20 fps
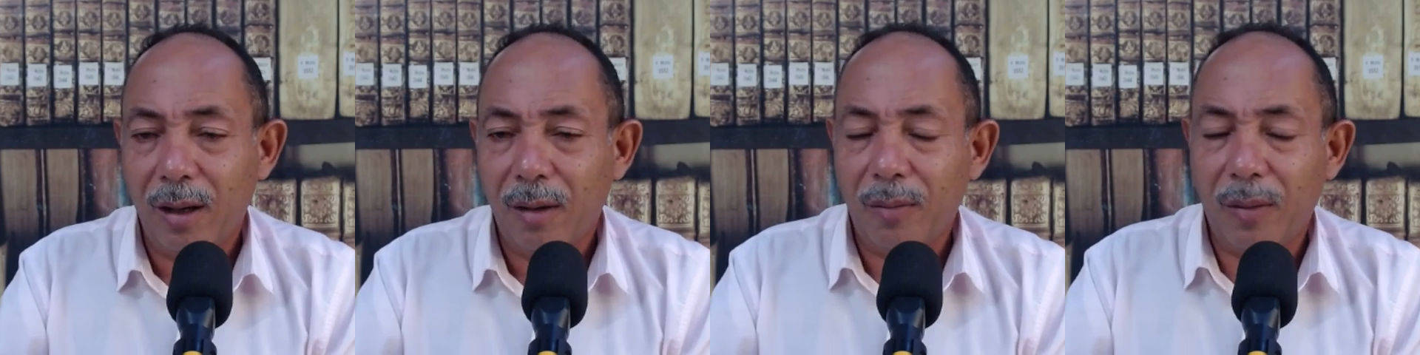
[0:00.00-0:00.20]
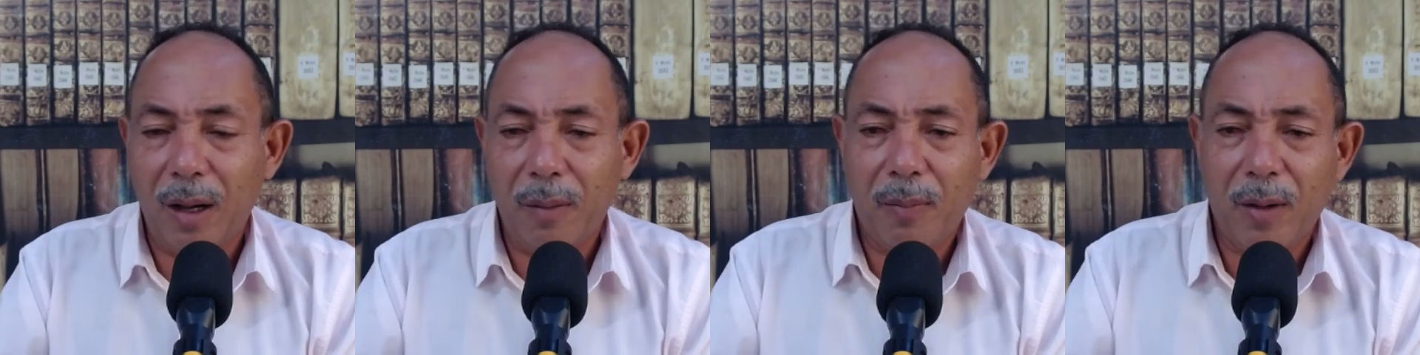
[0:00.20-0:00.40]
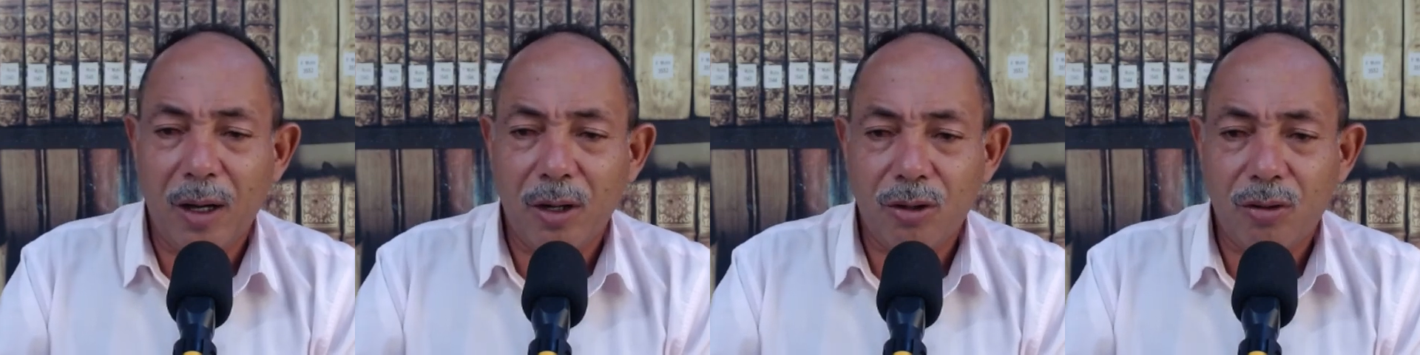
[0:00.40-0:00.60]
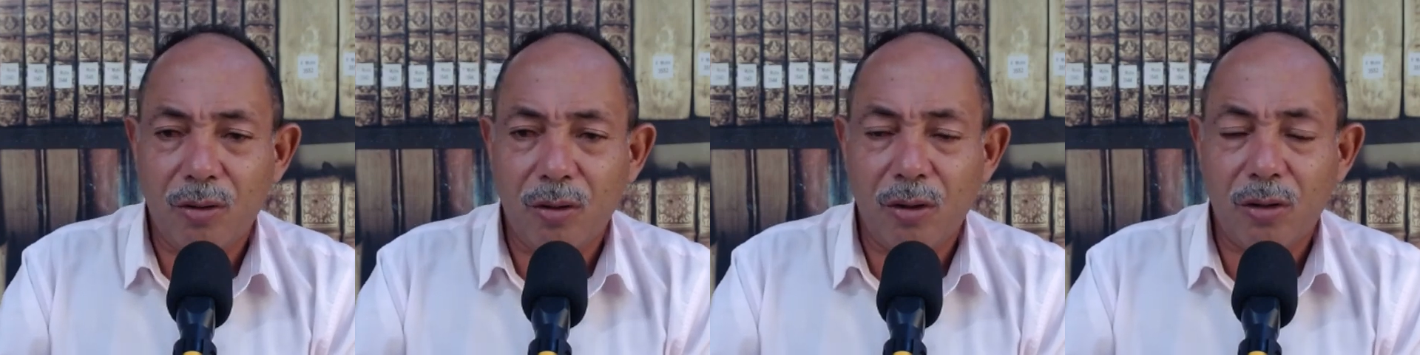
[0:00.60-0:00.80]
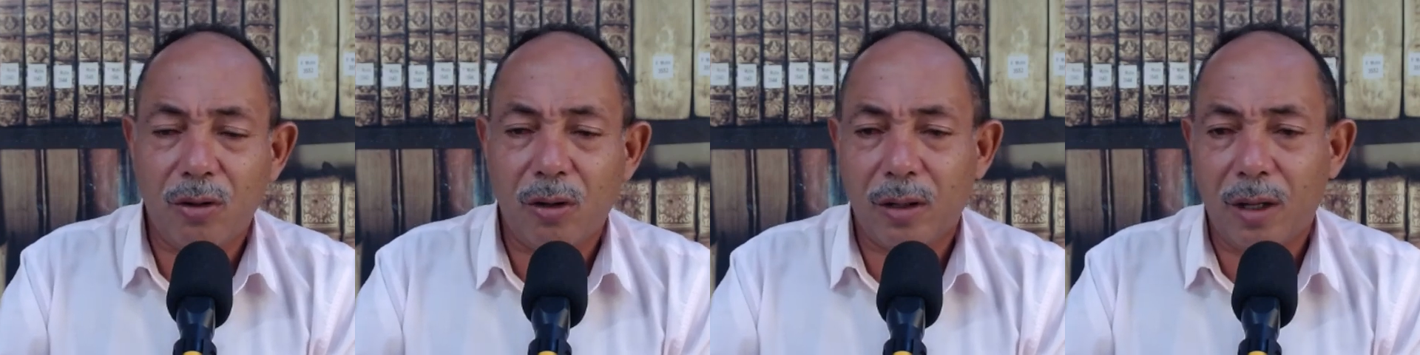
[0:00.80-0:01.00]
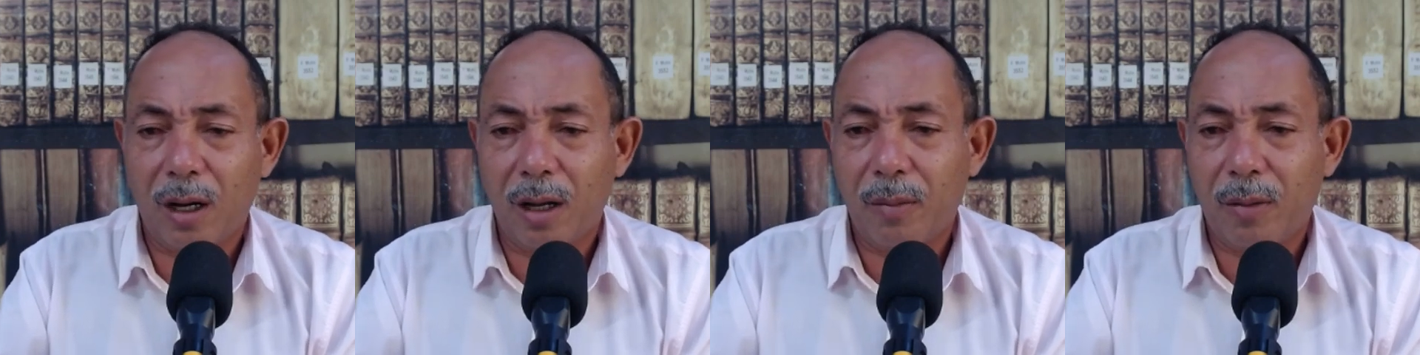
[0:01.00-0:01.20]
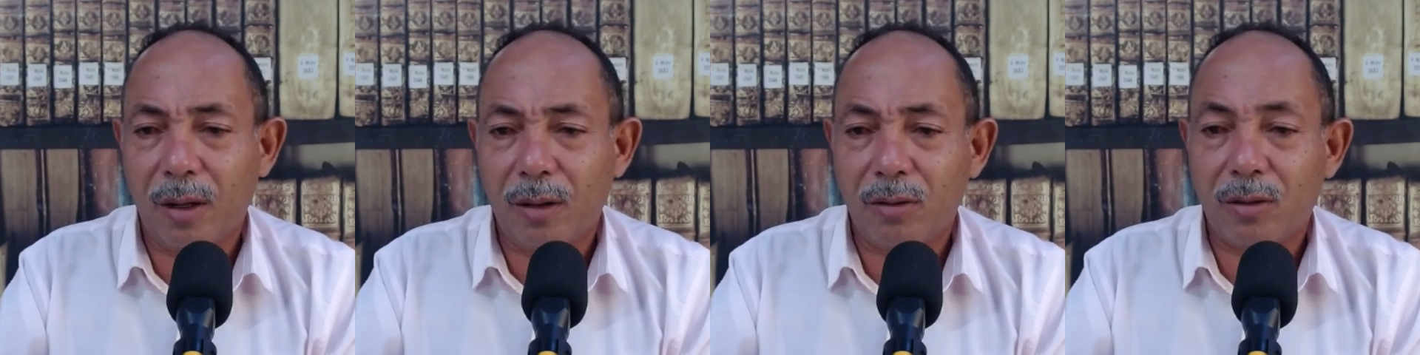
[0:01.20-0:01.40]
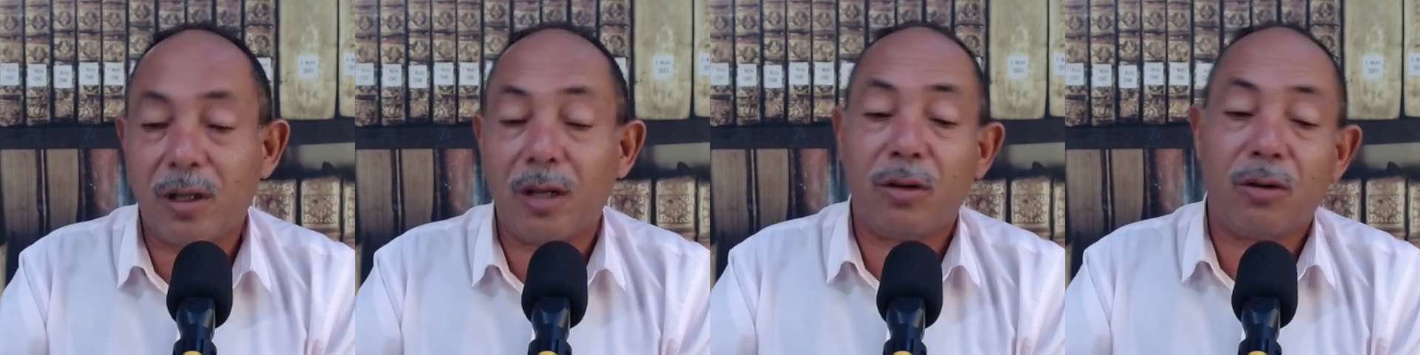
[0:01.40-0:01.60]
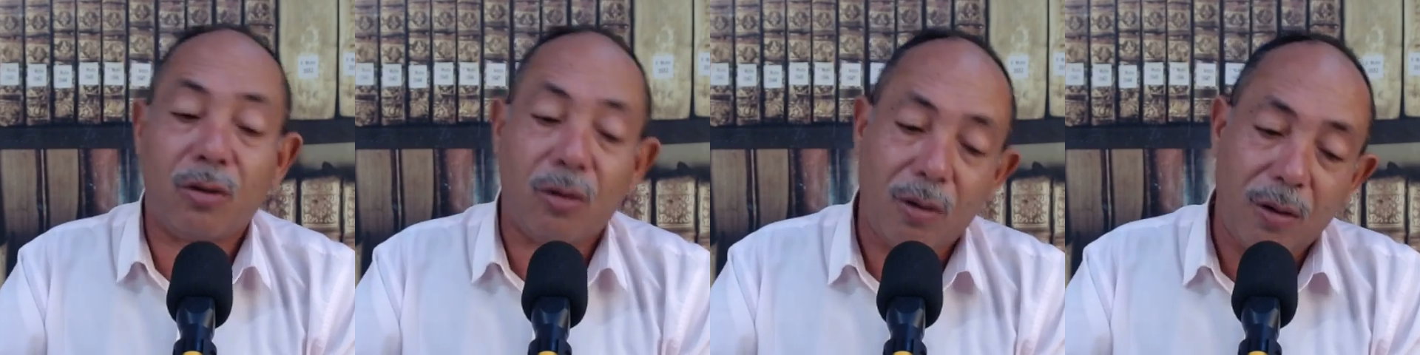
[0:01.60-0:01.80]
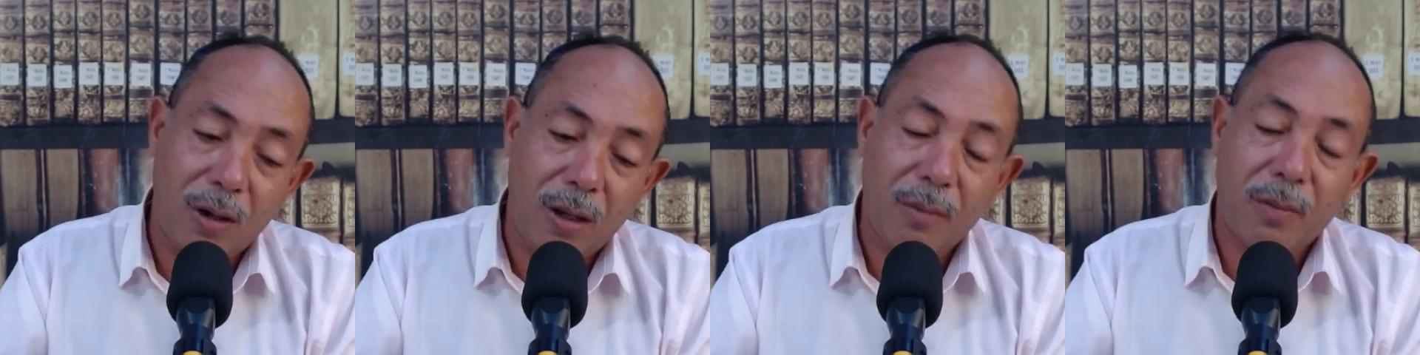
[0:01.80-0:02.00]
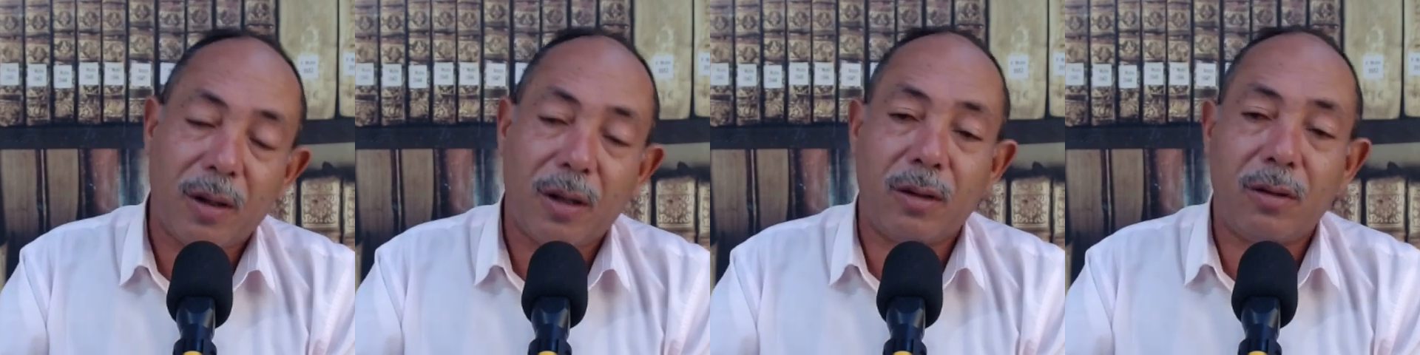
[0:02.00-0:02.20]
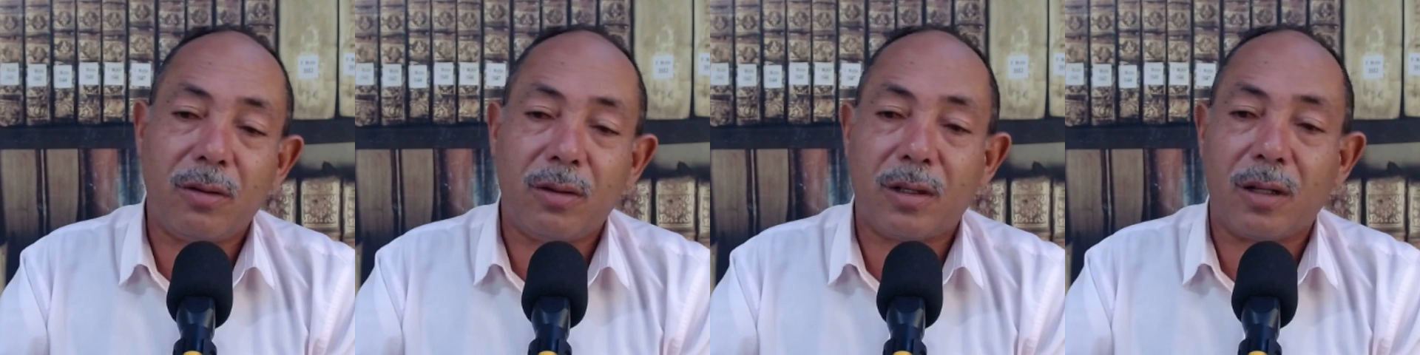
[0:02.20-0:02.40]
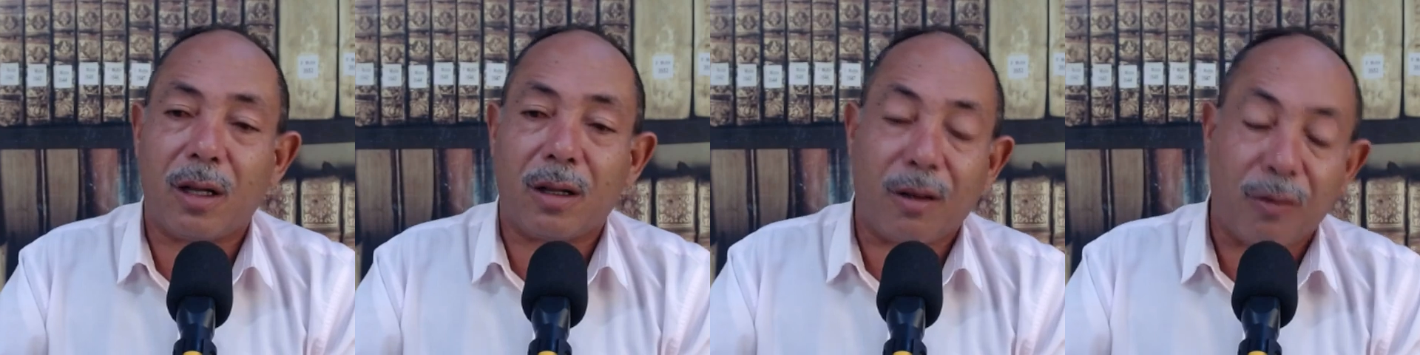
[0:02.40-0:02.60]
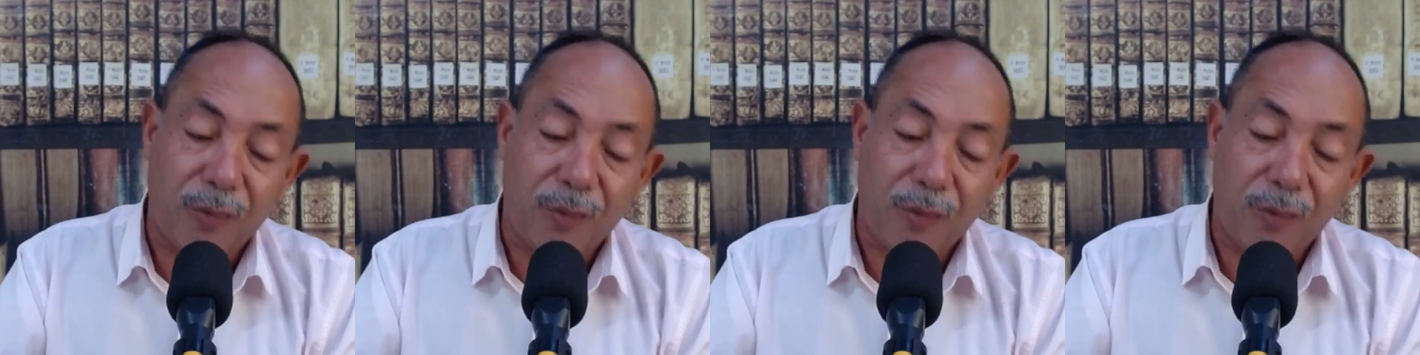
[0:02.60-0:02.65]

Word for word: Mas, pastor, o senhor está lembrando do santo? Estou lembrando do santo,